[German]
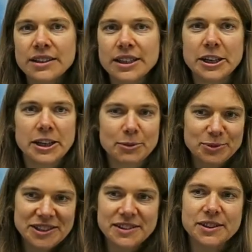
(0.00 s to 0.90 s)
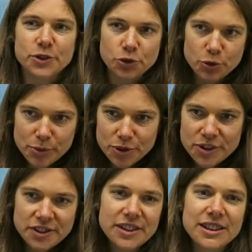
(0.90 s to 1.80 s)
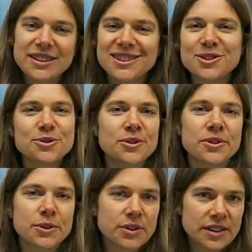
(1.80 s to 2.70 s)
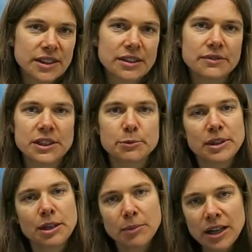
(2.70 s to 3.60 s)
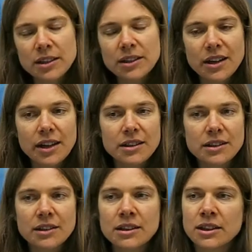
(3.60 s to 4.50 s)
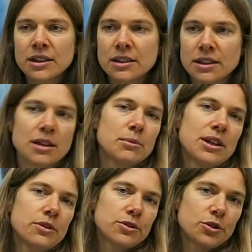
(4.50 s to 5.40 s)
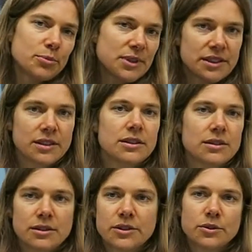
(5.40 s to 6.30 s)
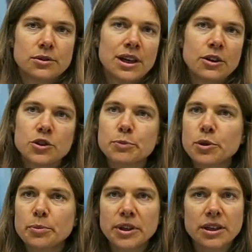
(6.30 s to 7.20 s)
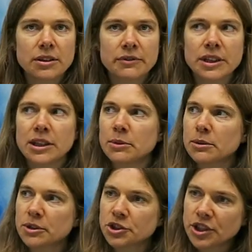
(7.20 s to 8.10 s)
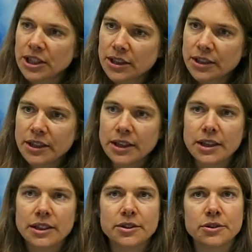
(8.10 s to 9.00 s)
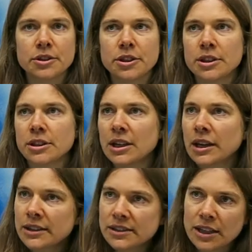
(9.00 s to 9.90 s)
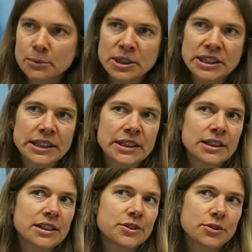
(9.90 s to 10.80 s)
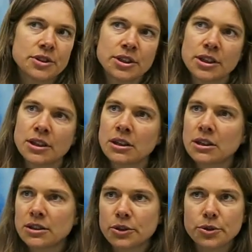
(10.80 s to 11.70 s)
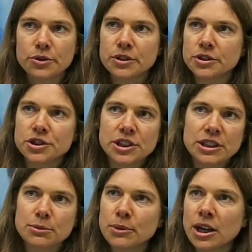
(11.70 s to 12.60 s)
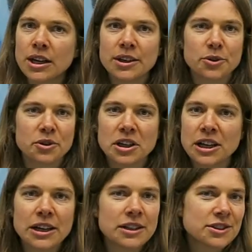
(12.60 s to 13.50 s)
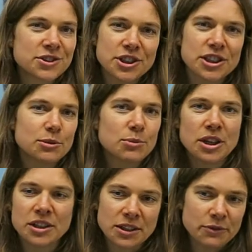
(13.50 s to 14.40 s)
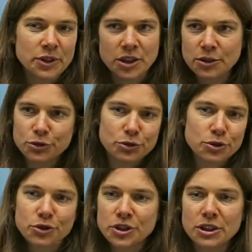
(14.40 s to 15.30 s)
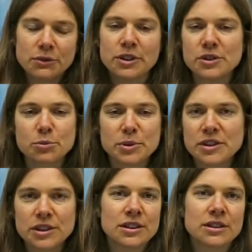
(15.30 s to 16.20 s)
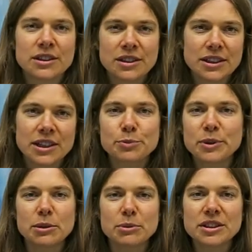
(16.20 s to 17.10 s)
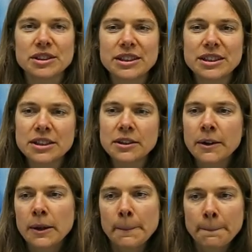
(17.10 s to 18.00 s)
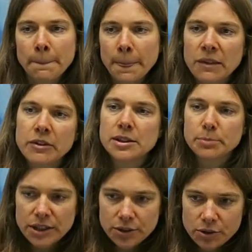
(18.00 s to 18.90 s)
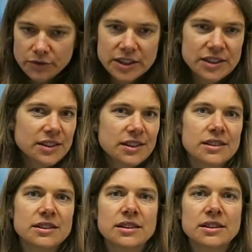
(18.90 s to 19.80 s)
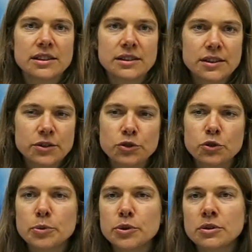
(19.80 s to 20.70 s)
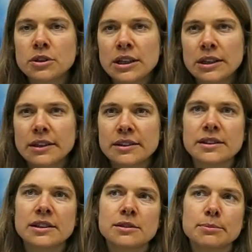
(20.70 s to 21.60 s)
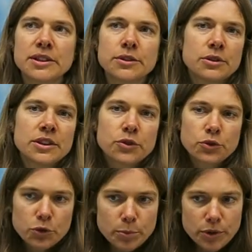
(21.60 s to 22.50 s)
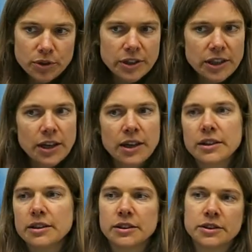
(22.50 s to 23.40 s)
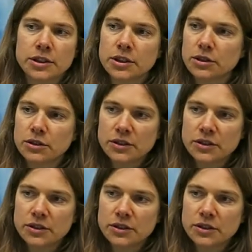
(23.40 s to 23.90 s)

Ja, ihr habt jetzt diese Übung gesehen und so gesehen, was man da machen kann. Da kann man auch noch ein bisschen so ausprobieren, wenn jemand mal schneller geht oder langsamer geht oder größere Schritte macht oder kleinere Schritte macht. Einfach könnt ihr einfach so ein bisschen experimentieren. Was mir noch wichtig ist, ist, dass diese Übung ist erstmal so als Übung gedacht, dass ich